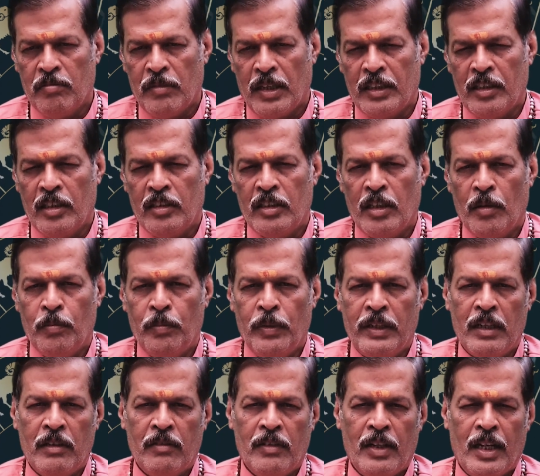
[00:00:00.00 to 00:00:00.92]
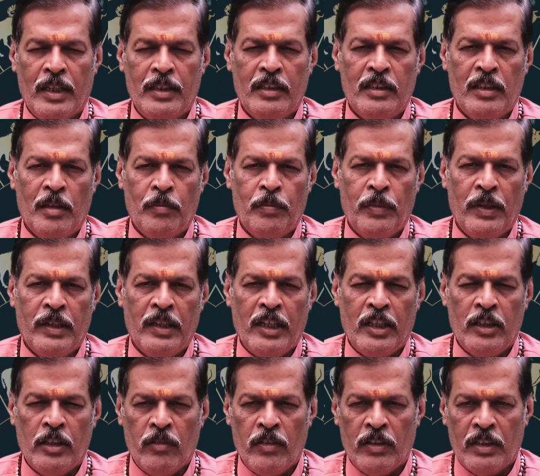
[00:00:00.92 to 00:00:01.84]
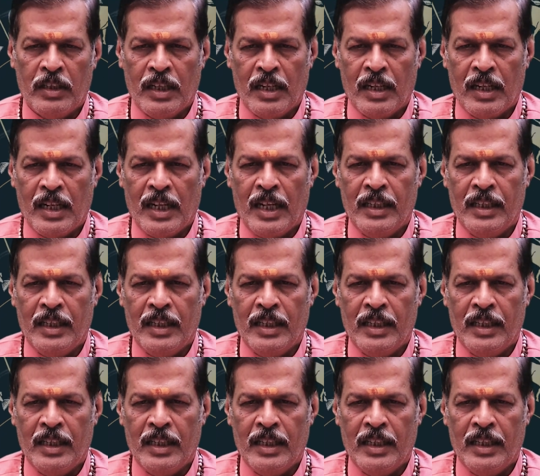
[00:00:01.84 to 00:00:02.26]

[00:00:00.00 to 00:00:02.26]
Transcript: మంది తప్పైనా వాళ్ళది తప్పైనా ఏదో విధంగా